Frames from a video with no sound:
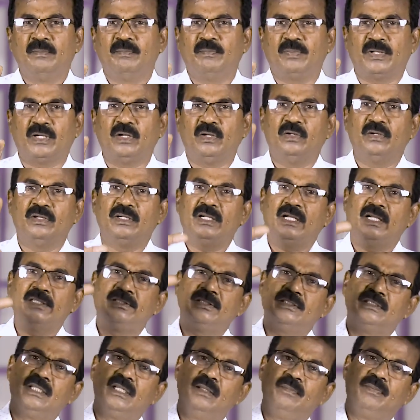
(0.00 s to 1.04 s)
பரலோக
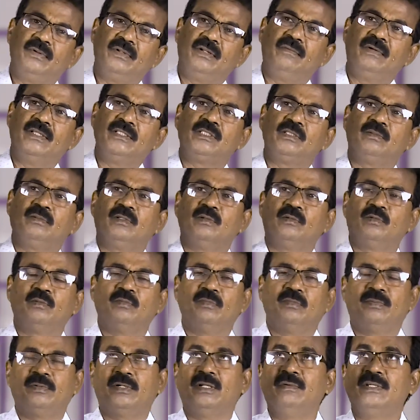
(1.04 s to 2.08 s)
ராஜ்யத்தில் பிரவேசிக்கு
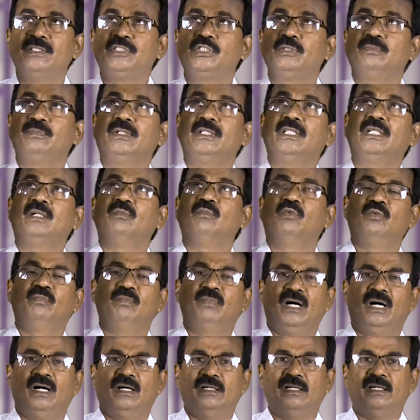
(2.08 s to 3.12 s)
பிரவேசிப்பதற்கு
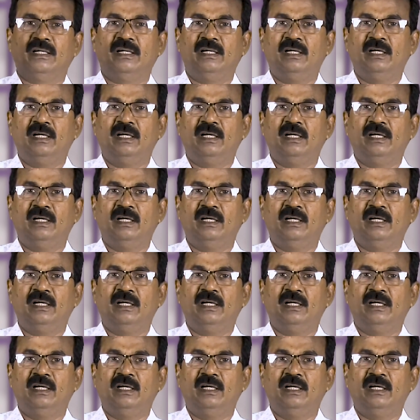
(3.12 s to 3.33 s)
முன்பாக